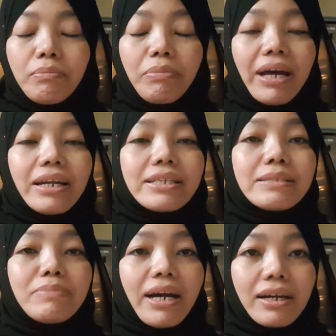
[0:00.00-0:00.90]
panas
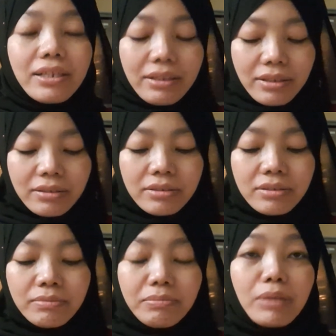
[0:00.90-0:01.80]
banget
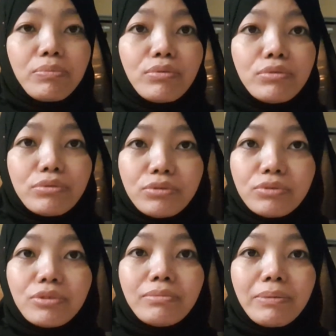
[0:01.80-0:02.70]

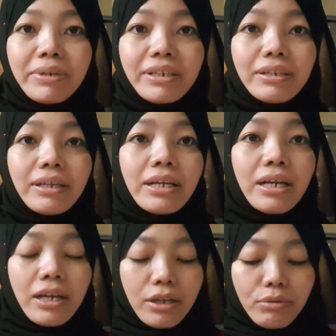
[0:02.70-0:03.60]
47 coba bayangin
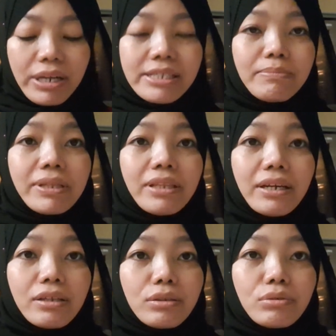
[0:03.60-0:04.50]
keluar
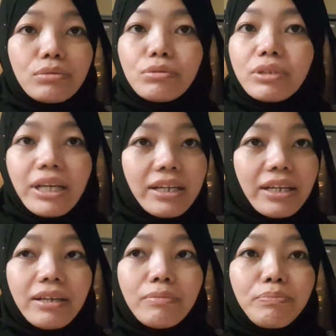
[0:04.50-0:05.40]
sebentar itu udah
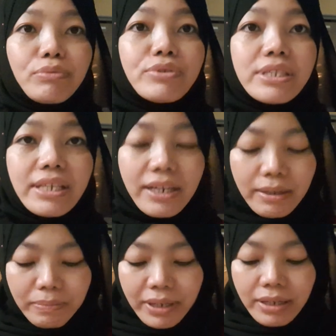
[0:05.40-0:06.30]
deh pusing
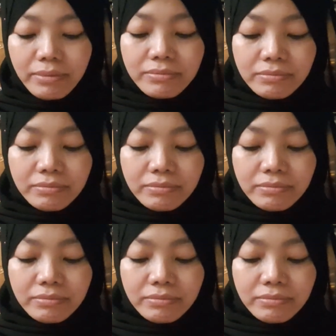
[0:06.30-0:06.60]
kepala